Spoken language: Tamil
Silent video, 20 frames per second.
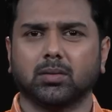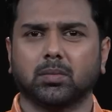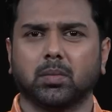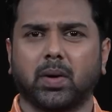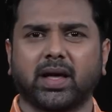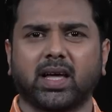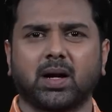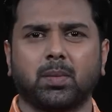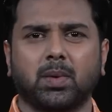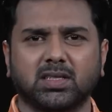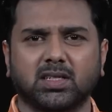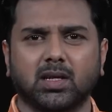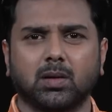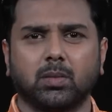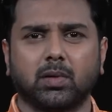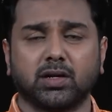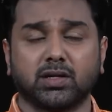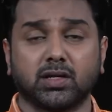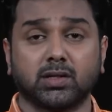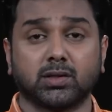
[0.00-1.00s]
பயங்கரமான
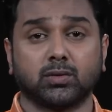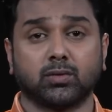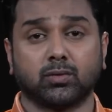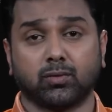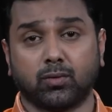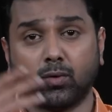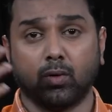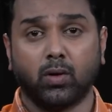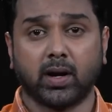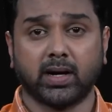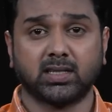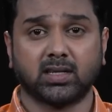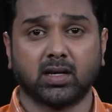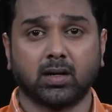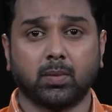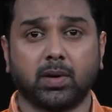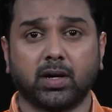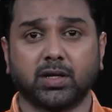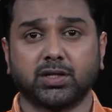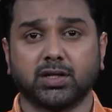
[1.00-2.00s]
செலிப்ரேஷன்ஸ் ஃபுல் நைட்
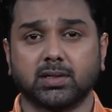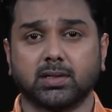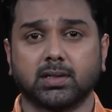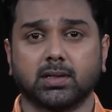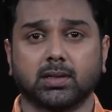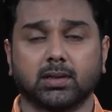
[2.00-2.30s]
செலிப்ரேஷன்ஸ்